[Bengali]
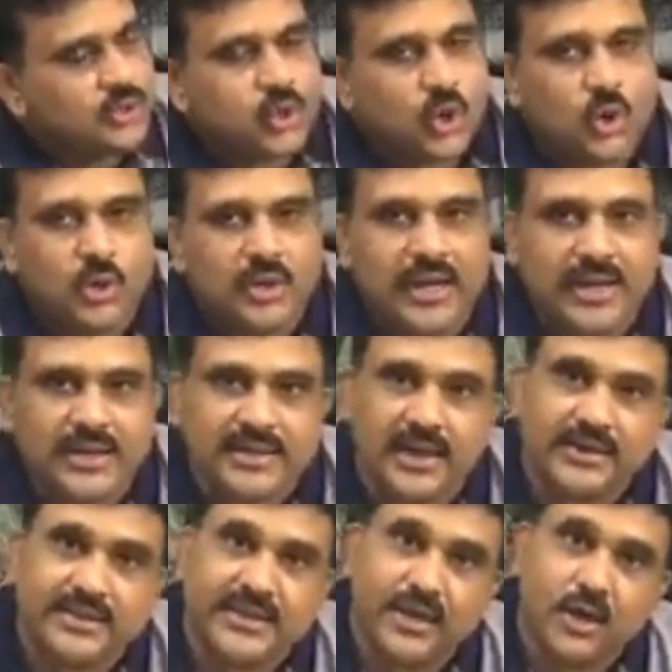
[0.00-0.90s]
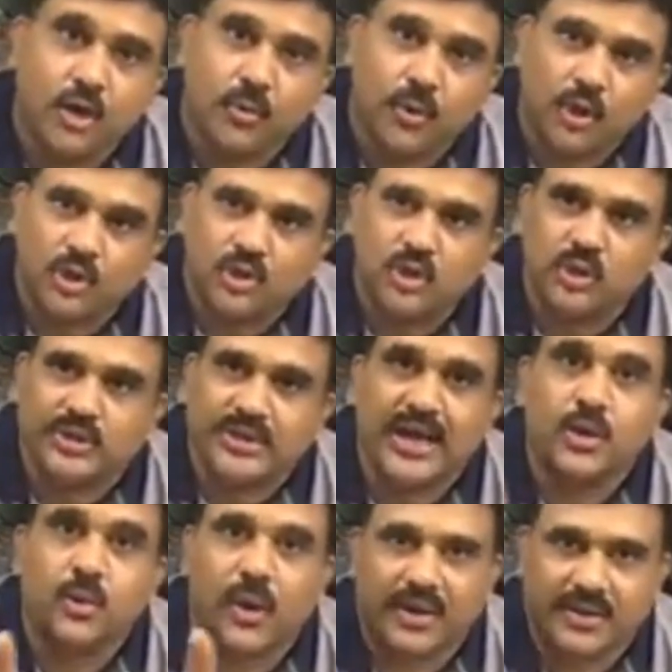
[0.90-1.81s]
তখন এইটার থেকেও বড় ছিল
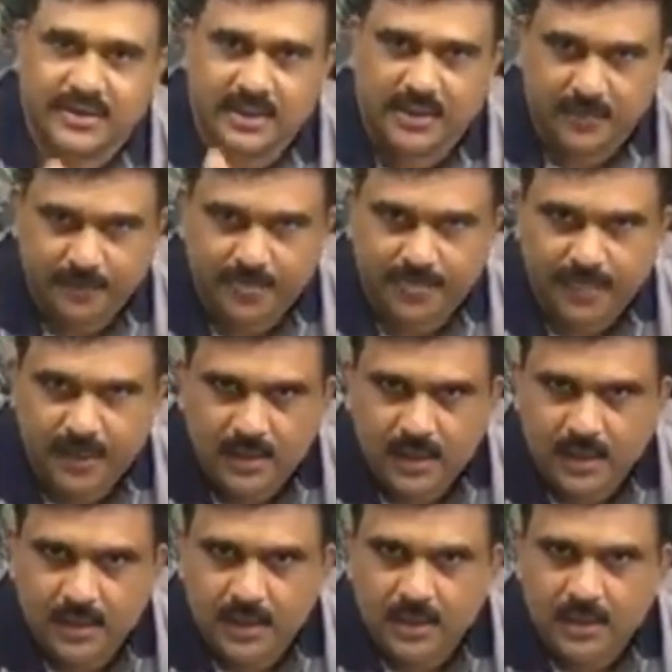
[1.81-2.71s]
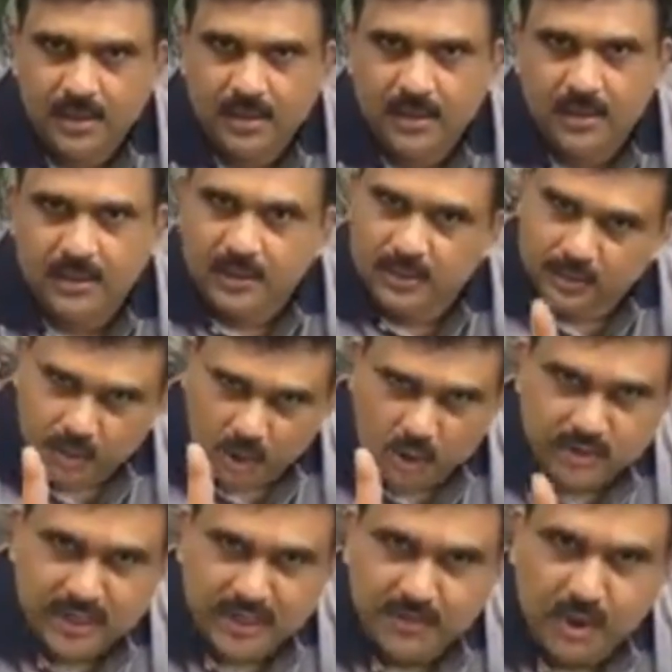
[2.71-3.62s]
তার ওয়ার্ডটা
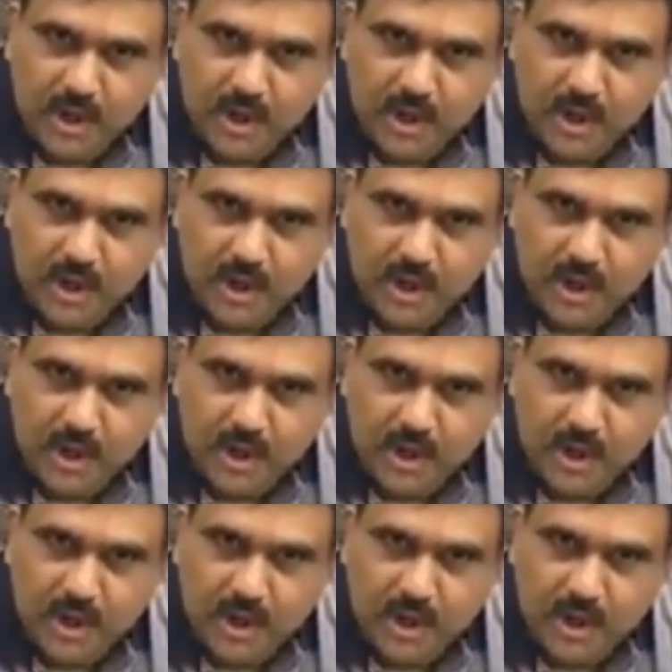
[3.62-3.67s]
তখন তার